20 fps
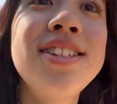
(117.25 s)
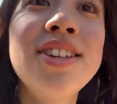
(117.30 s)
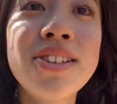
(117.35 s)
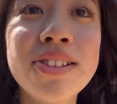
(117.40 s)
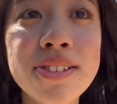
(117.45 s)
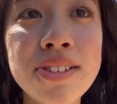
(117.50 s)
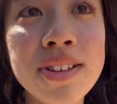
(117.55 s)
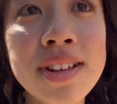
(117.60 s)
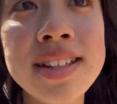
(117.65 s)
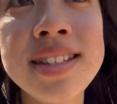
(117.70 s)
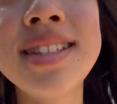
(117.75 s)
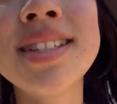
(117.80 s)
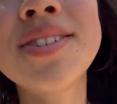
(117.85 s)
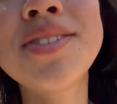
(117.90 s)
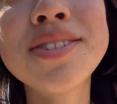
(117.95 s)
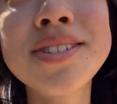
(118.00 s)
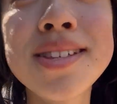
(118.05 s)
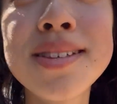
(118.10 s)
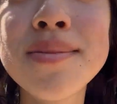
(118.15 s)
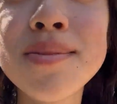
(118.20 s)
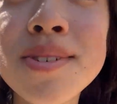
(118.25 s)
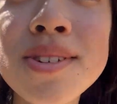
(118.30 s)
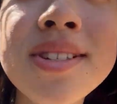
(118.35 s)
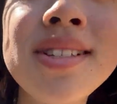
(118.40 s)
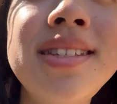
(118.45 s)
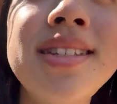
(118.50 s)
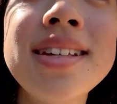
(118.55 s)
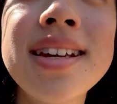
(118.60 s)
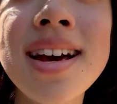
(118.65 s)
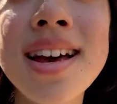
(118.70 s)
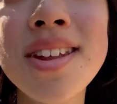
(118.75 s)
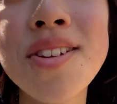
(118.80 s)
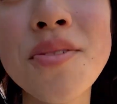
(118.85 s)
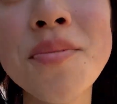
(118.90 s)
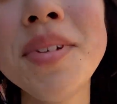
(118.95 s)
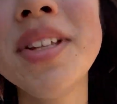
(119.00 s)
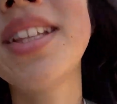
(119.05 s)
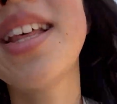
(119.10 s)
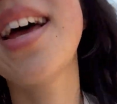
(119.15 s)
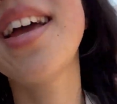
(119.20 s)
ちょっといちごスムージーが
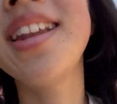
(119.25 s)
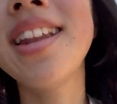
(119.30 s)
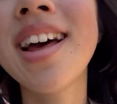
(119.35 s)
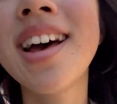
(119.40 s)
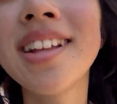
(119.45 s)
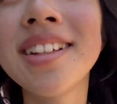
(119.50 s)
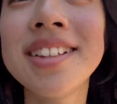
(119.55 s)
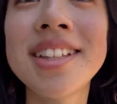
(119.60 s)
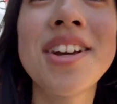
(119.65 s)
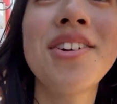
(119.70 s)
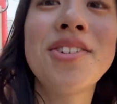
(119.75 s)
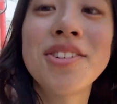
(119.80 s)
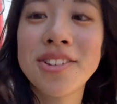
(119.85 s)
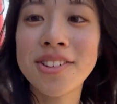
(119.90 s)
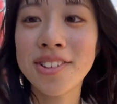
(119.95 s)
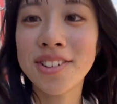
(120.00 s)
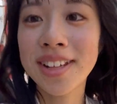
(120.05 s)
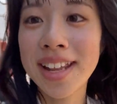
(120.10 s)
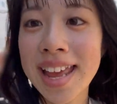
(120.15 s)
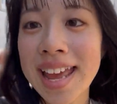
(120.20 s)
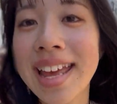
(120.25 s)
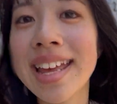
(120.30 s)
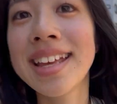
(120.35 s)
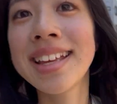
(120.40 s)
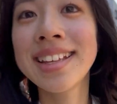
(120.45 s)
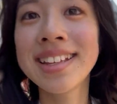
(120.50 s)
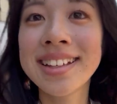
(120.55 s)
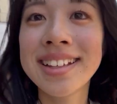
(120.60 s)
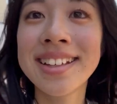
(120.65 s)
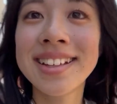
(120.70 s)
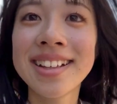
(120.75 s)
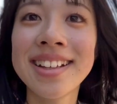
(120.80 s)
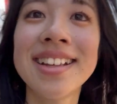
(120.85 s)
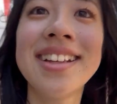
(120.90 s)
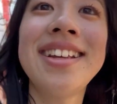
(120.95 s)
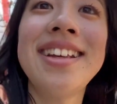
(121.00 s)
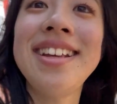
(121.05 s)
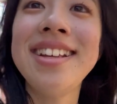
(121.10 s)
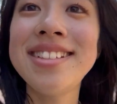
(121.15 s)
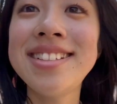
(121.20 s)
飲みたいなってことで
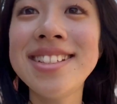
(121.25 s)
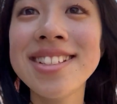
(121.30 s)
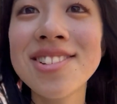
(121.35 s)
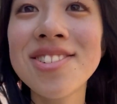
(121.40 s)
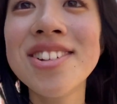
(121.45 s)
いち